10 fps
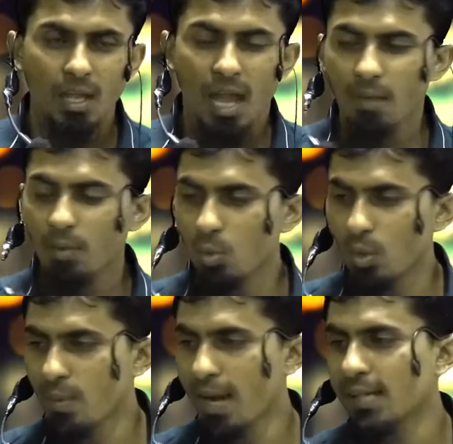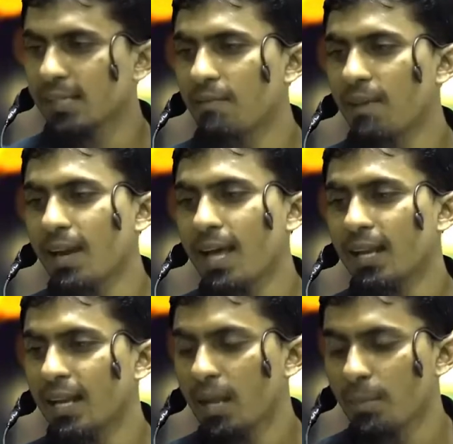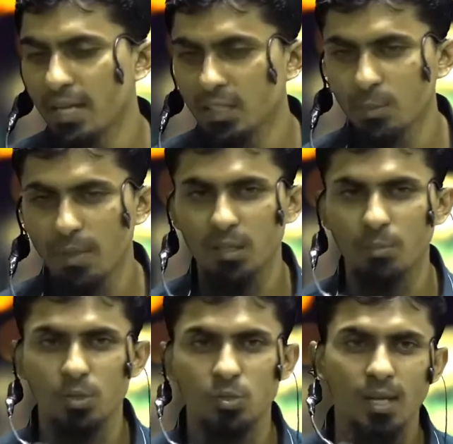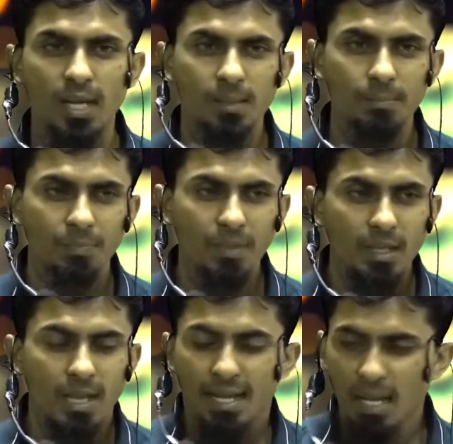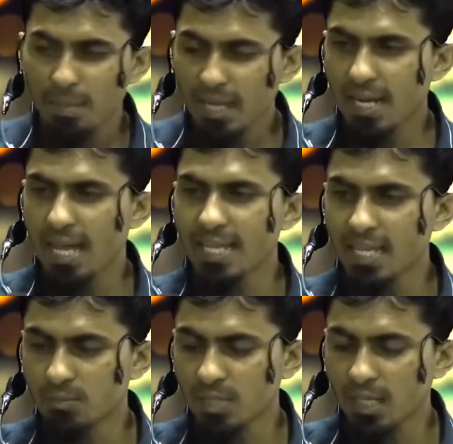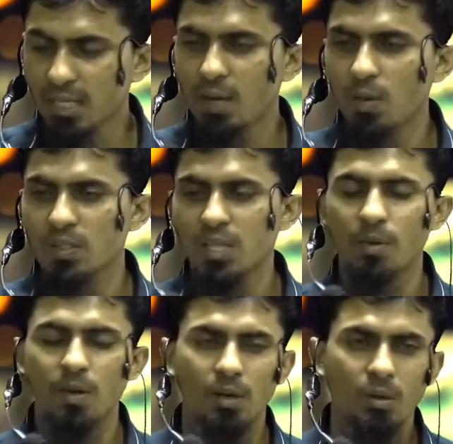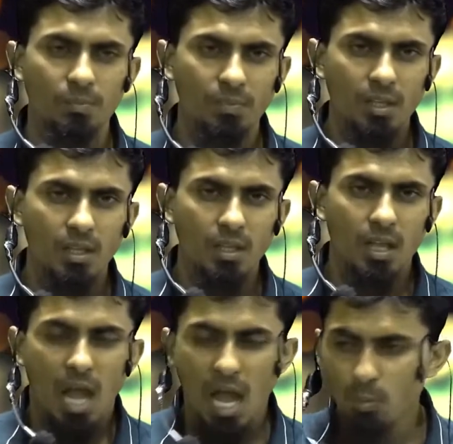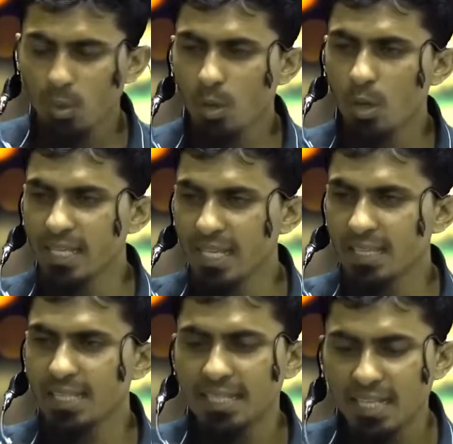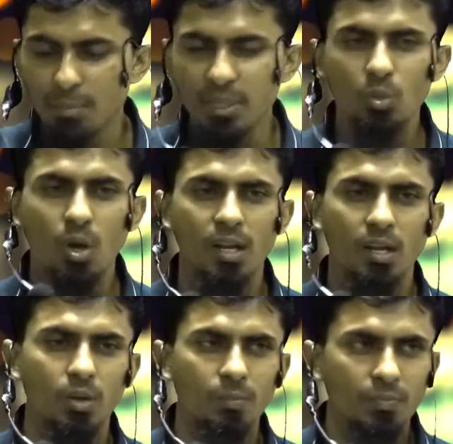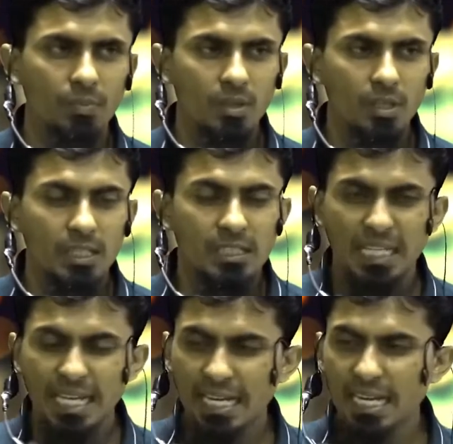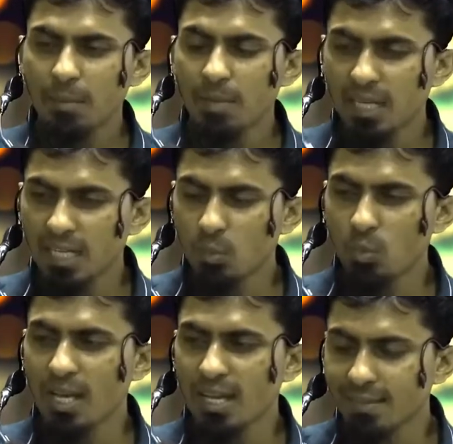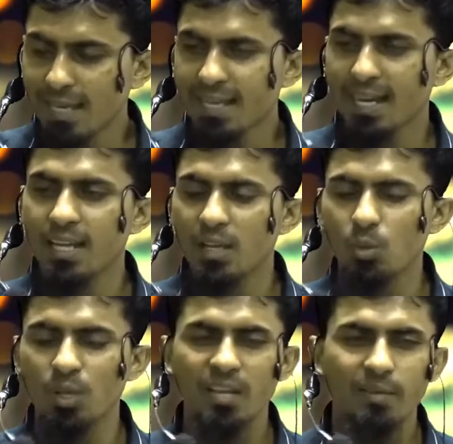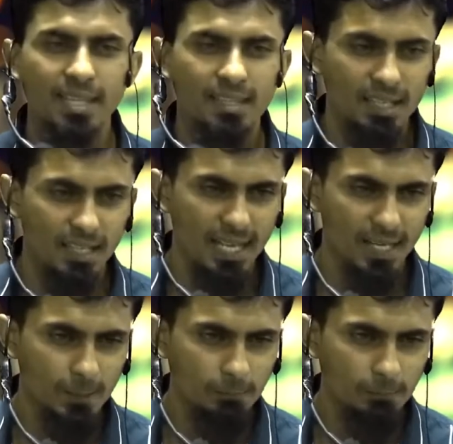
அவர்களுடைய வாழ்க்கை வரலாறுகளை நாம எடுத்து பார்த்தோம் என்று சொன்னால் நபிகள் நாயகம் சல்லல்லா அலிஸ்லாம் அவர்களும் அவரோடு இருந்த அந்த நபித்தோழர்களும் ஏராளமாக இந்த உலகத்திலே கண்ணீர் துளிகளை வடித்திருக்கின்றார்கள்